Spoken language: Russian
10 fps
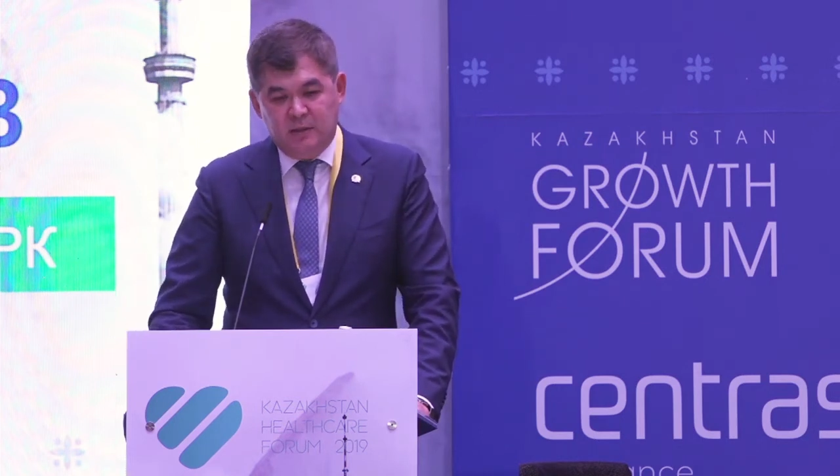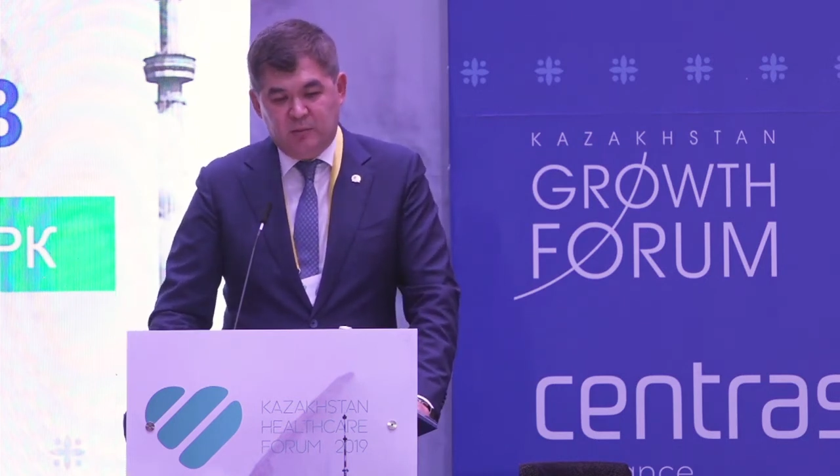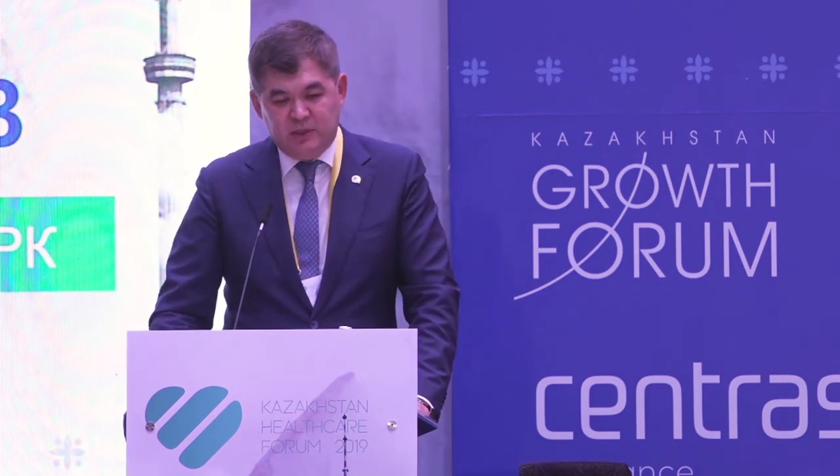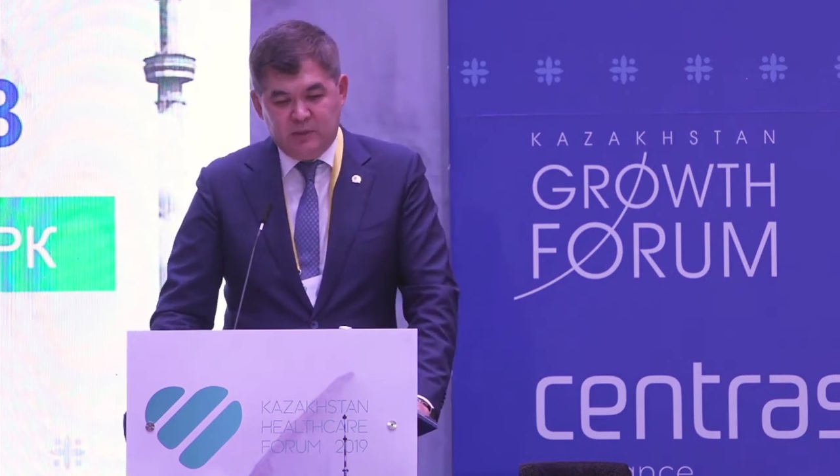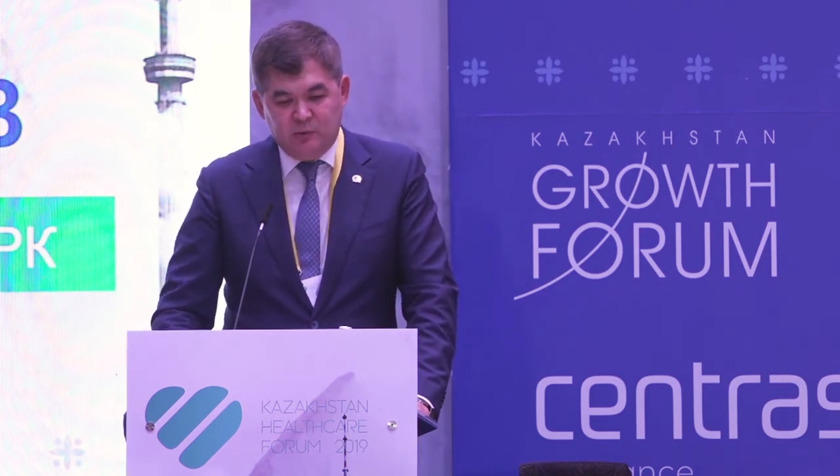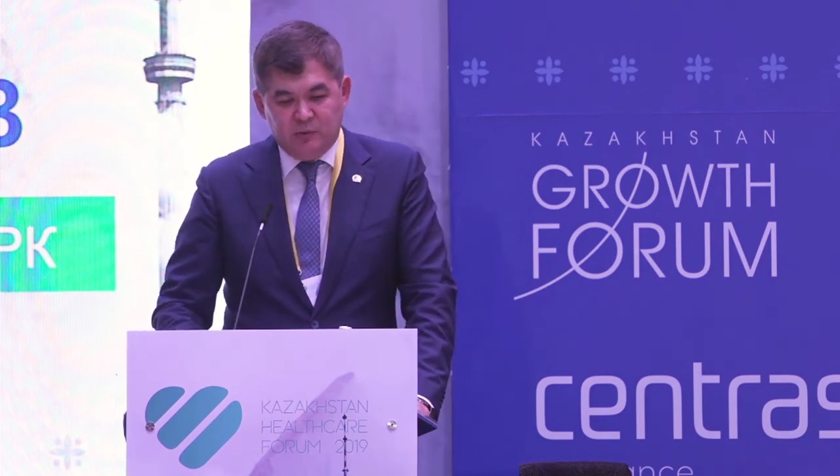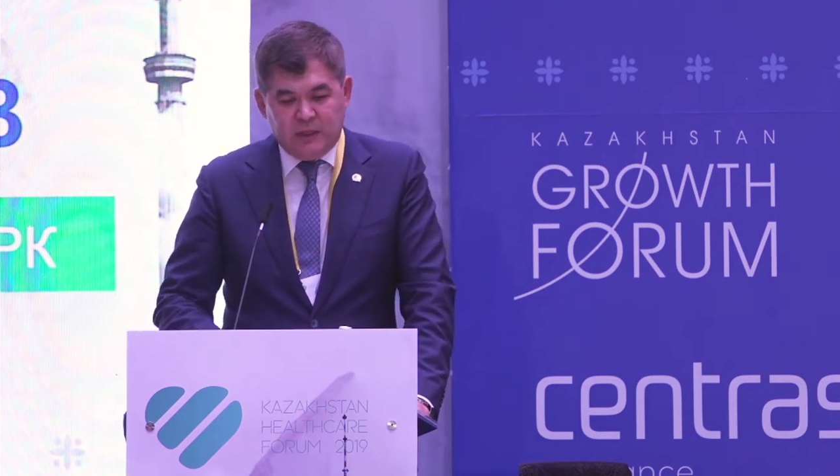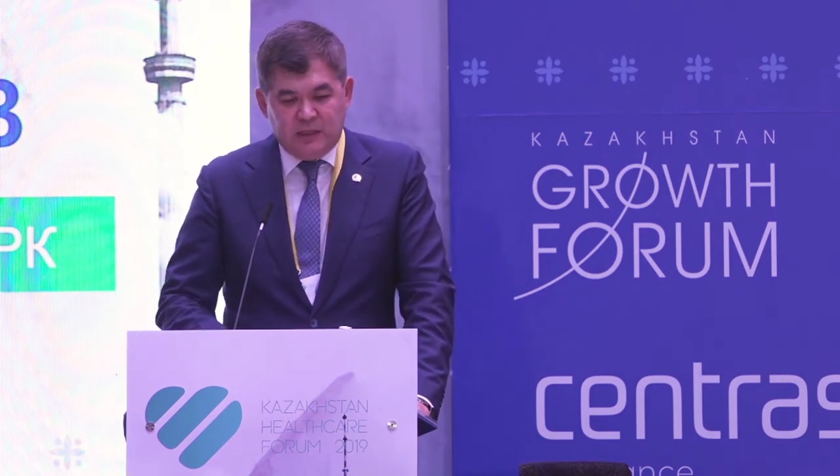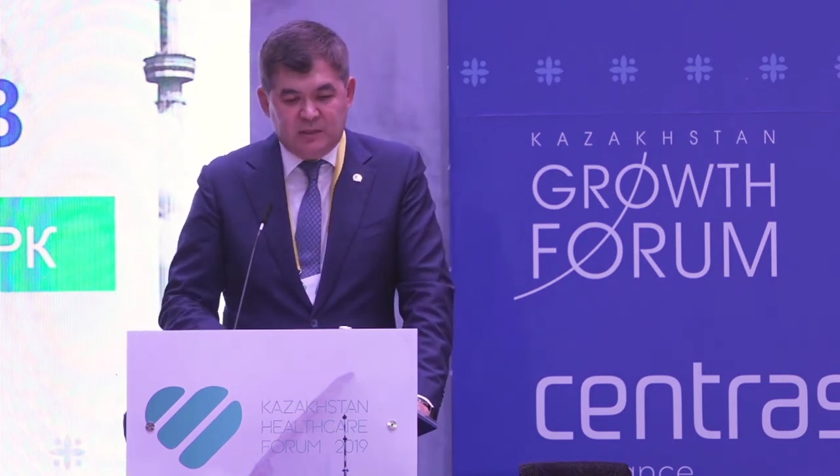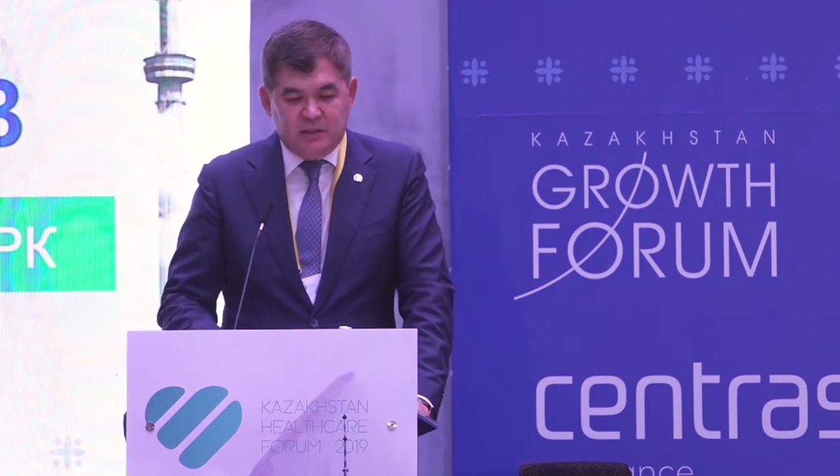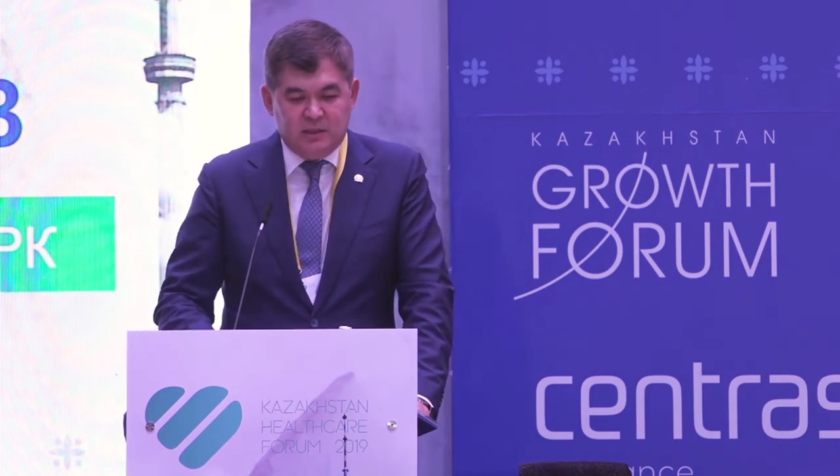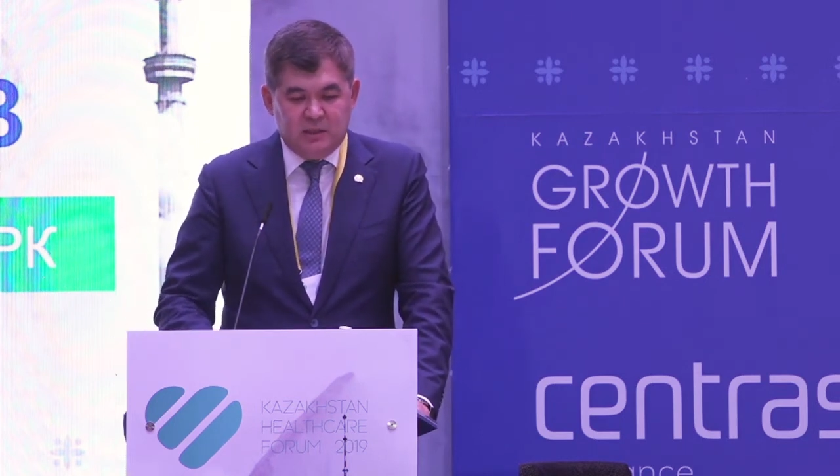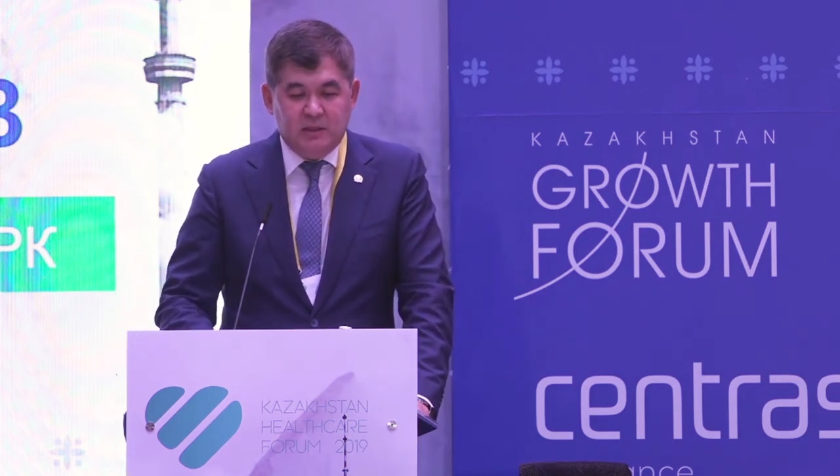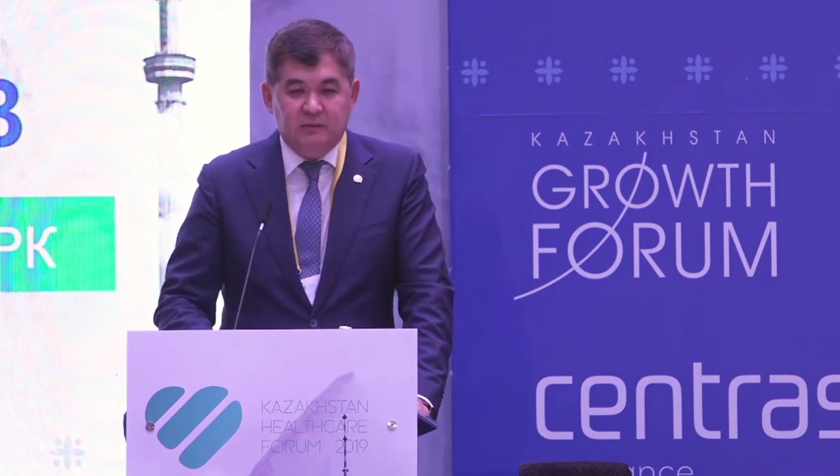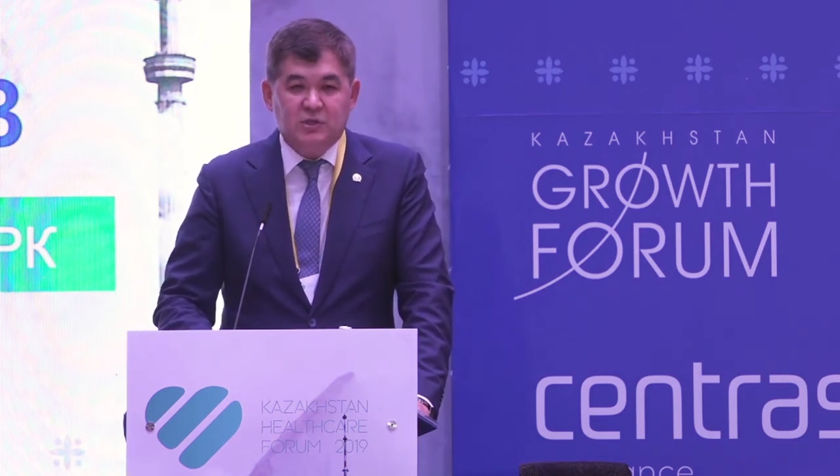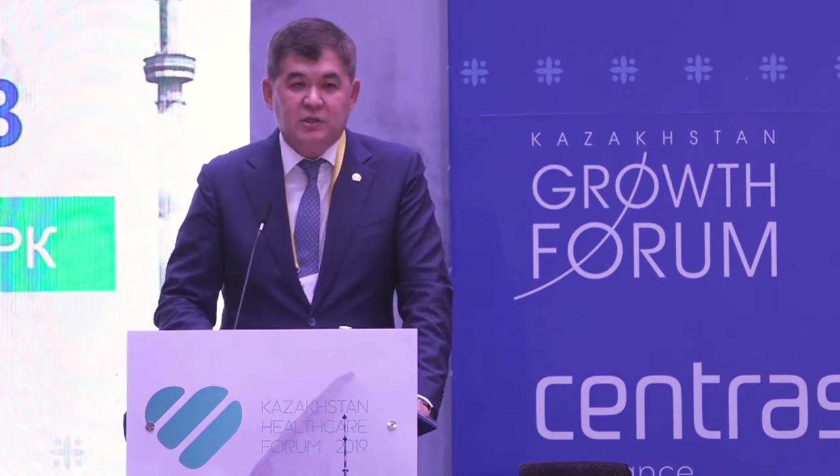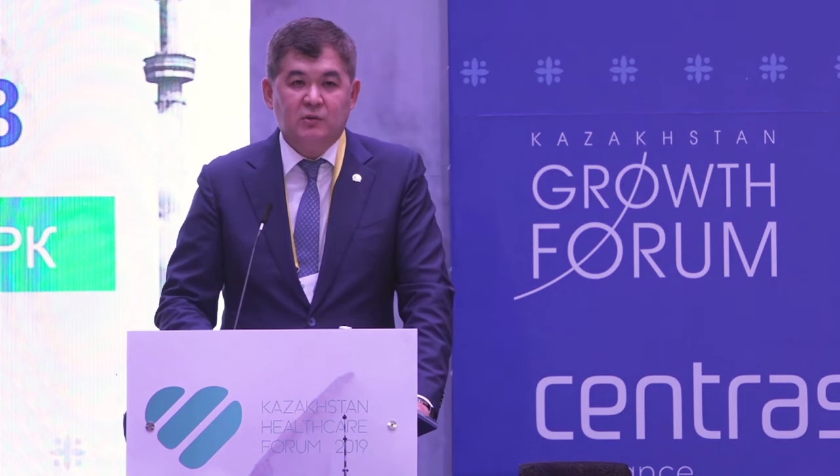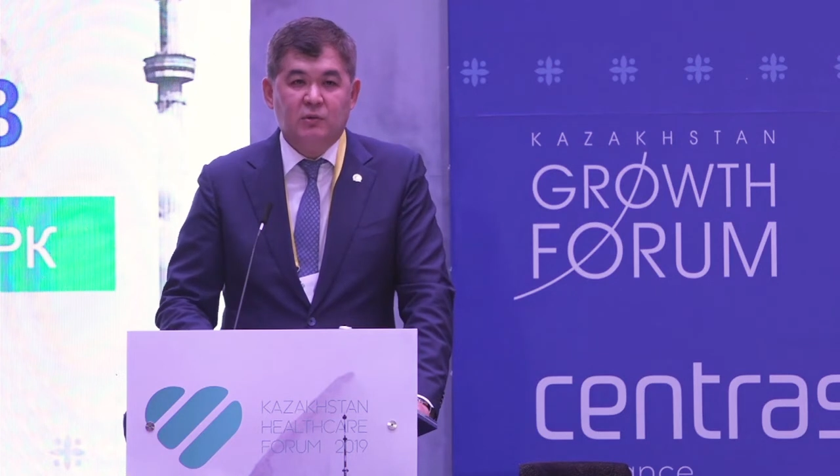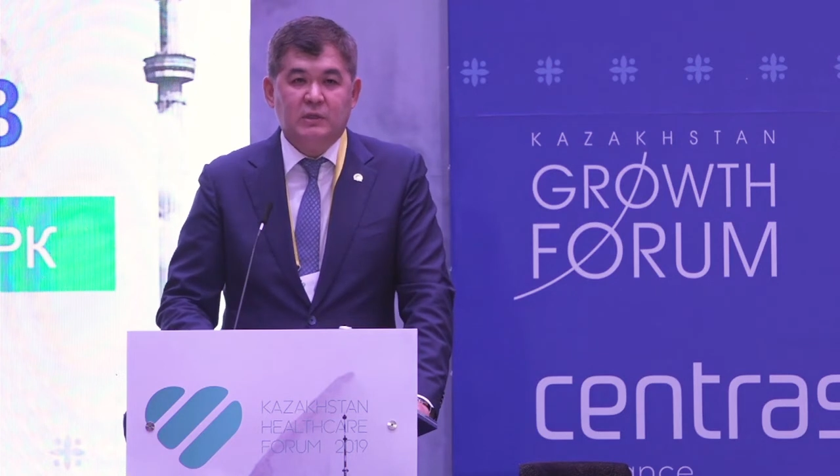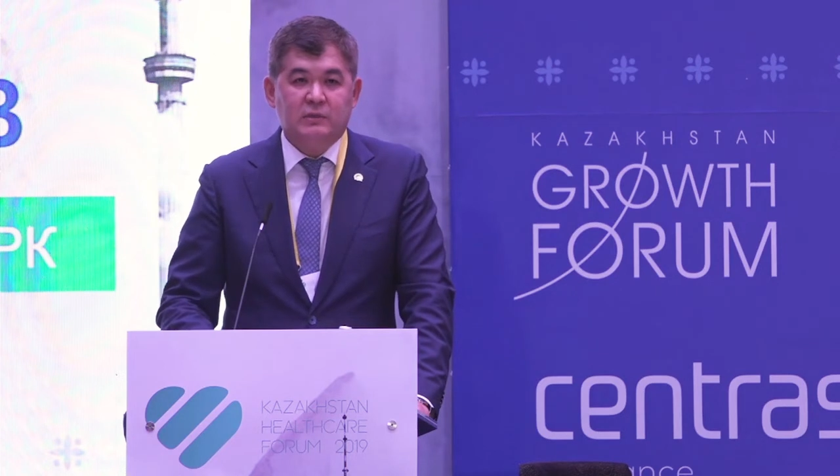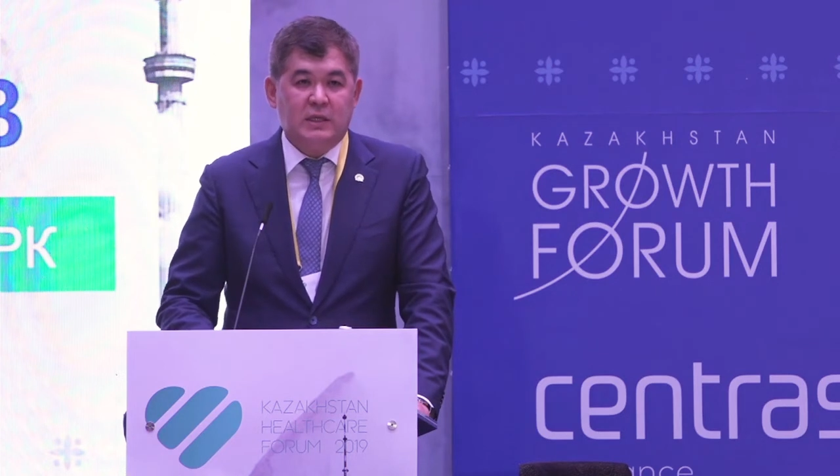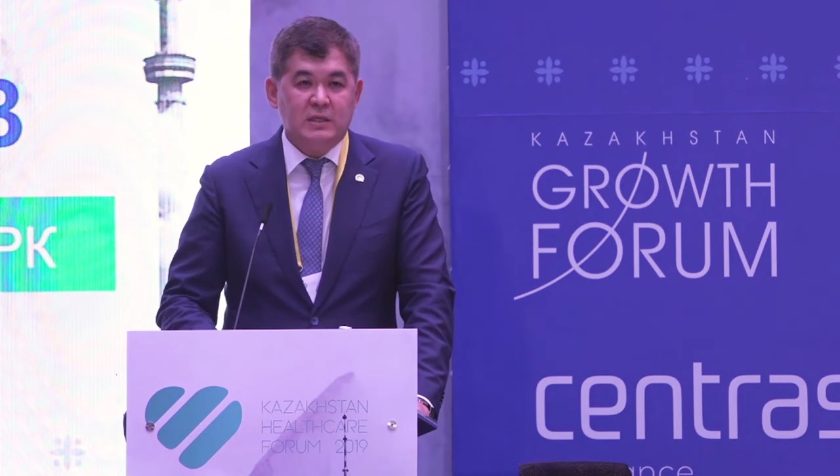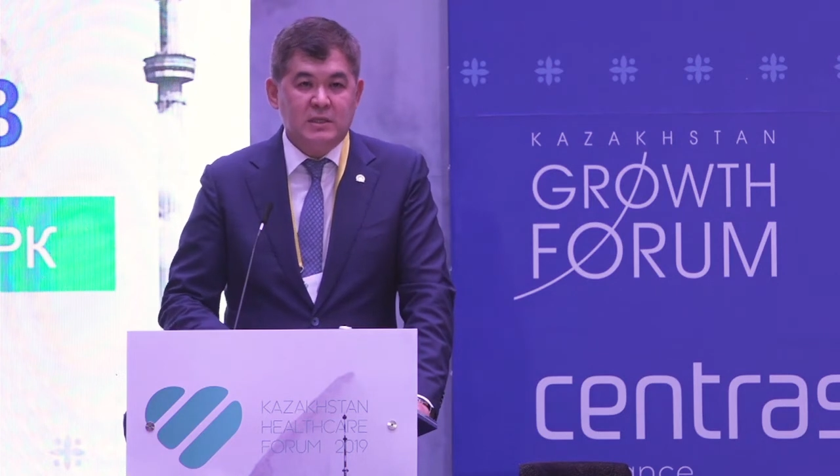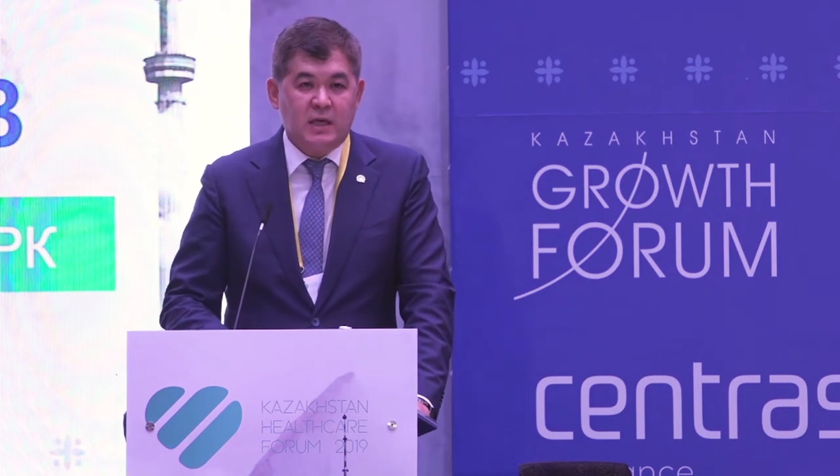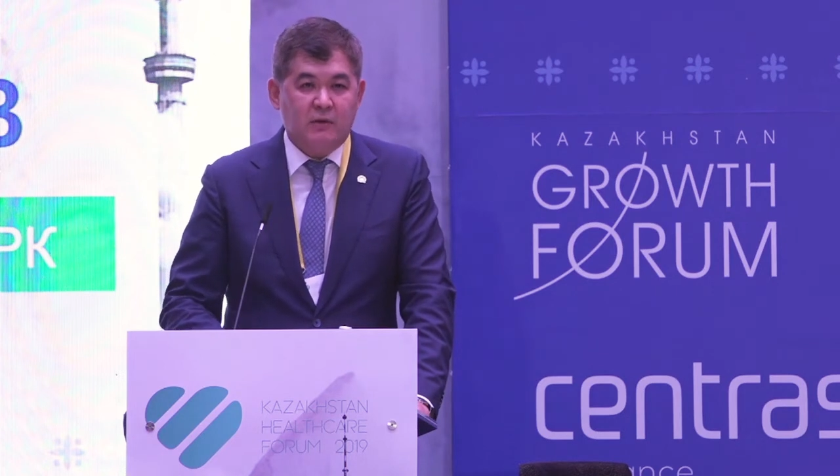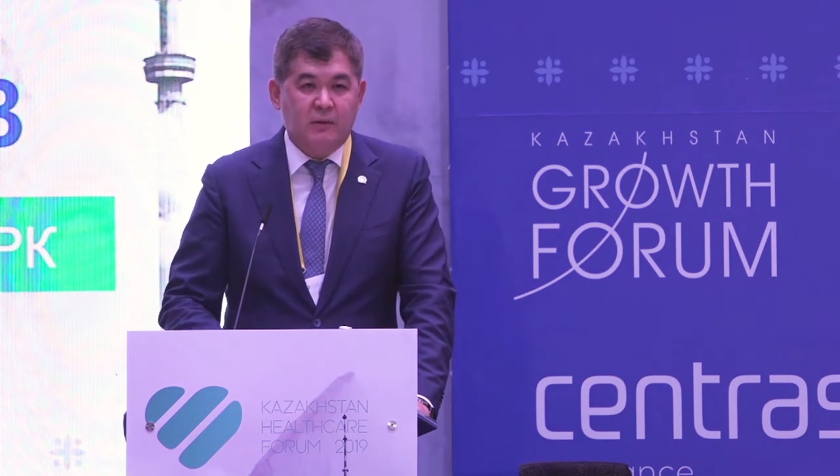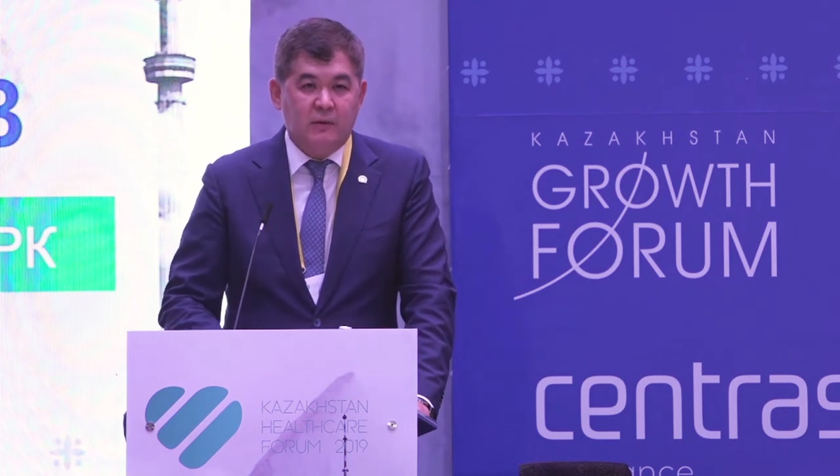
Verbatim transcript: Поэтому как здесь эти вещи регулировать, я не знаю.